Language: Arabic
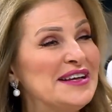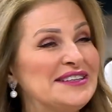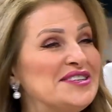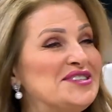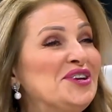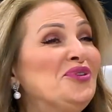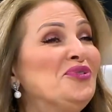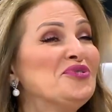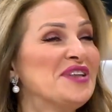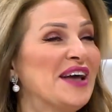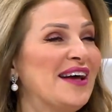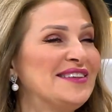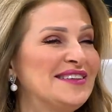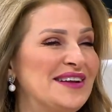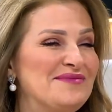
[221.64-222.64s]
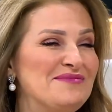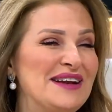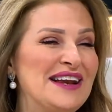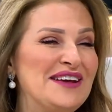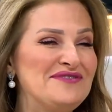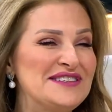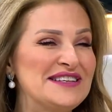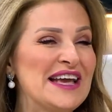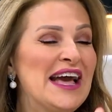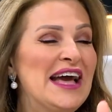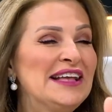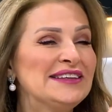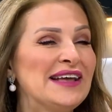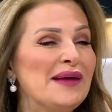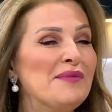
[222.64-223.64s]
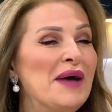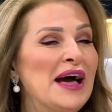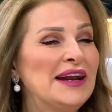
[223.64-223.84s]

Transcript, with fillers: تشع ثقه بالنفس طيب